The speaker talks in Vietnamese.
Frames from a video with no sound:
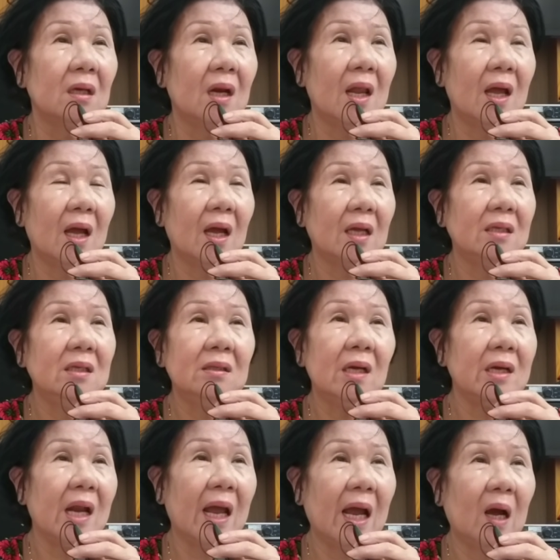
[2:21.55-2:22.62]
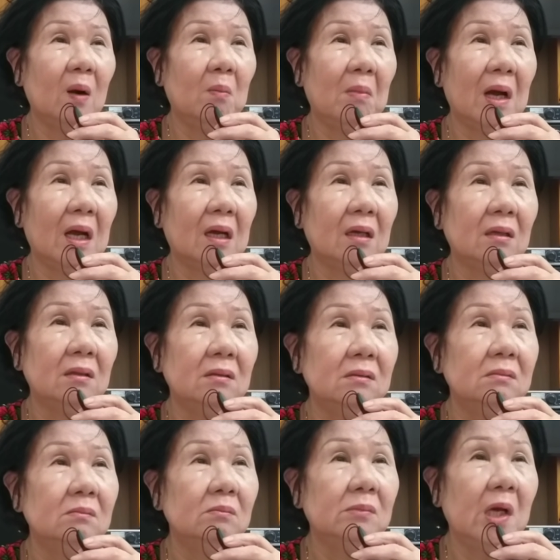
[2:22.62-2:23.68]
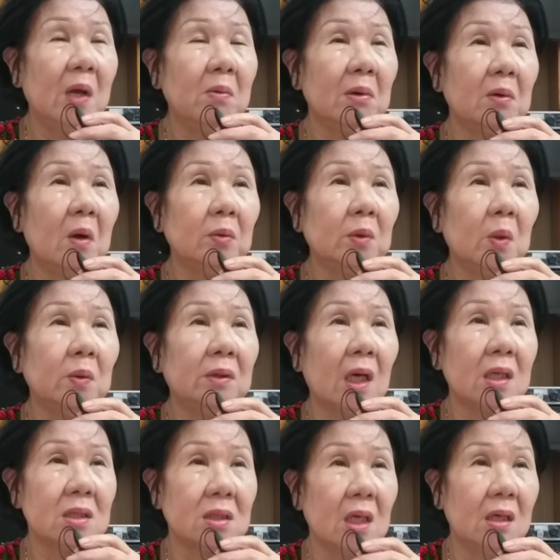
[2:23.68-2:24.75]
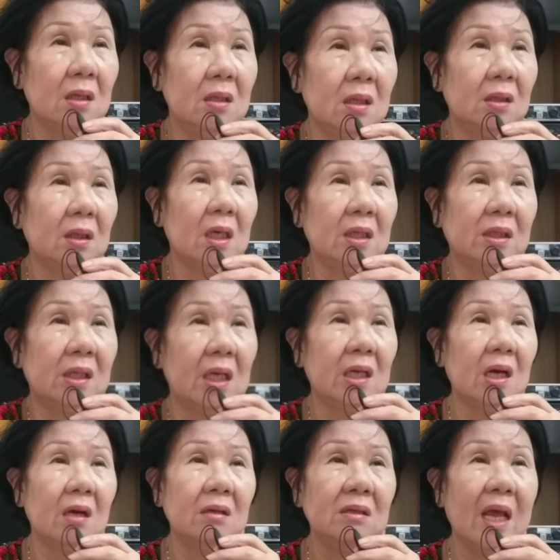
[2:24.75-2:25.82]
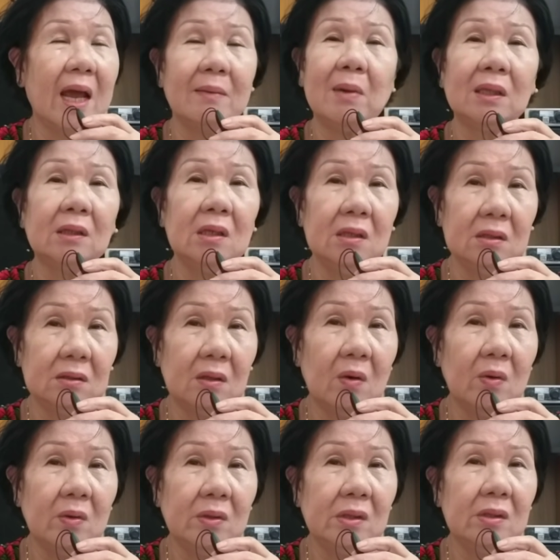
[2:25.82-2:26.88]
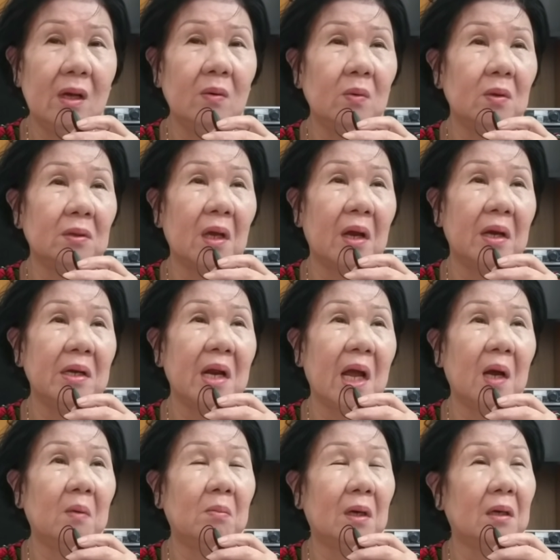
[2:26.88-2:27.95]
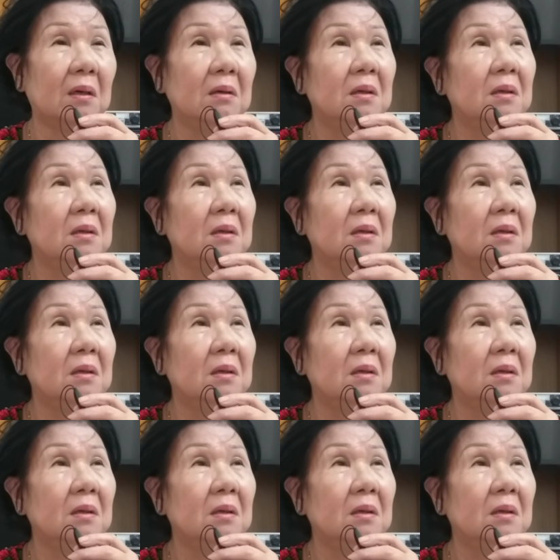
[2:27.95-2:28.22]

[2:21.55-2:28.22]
là như thế nào, mà nếu mà cô tu thật sự đó là chỉ cần vài 3 tượng thôi, chứ đâu có thể nào mà